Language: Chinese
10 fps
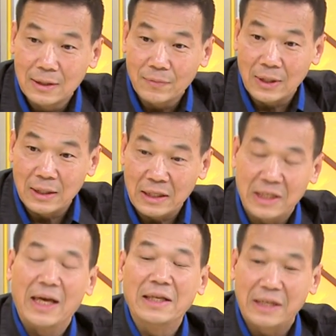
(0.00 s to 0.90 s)
那以
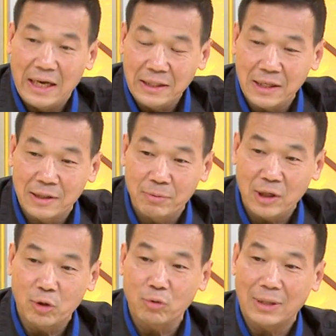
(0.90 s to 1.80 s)
前前一阵子一
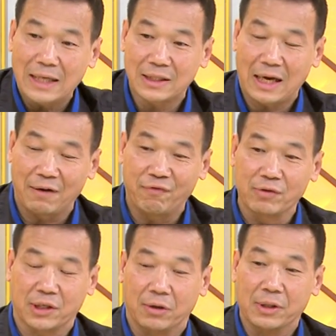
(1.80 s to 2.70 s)
度他是他的副
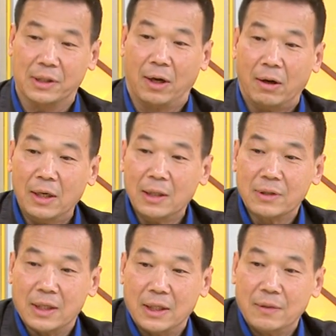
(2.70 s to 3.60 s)
手的时候，
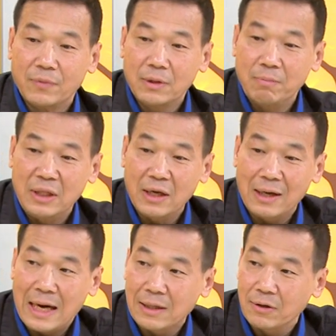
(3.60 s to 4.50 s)
这个民调
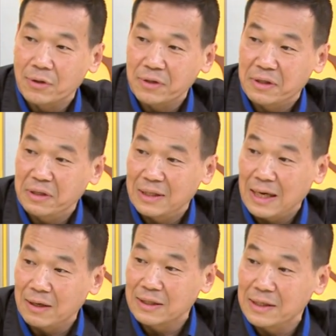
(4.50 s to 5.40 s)
拉到从十几拉
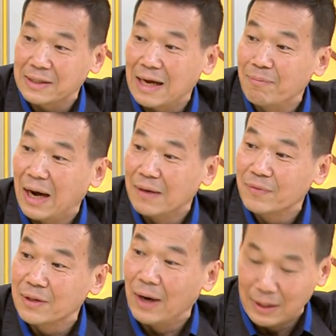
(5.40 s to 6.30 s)
到剩三嘛，
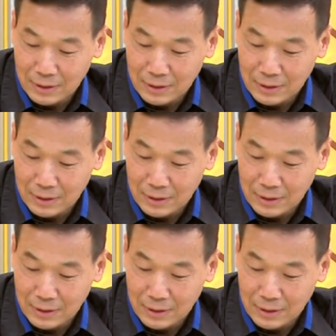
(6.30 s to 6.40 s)
对，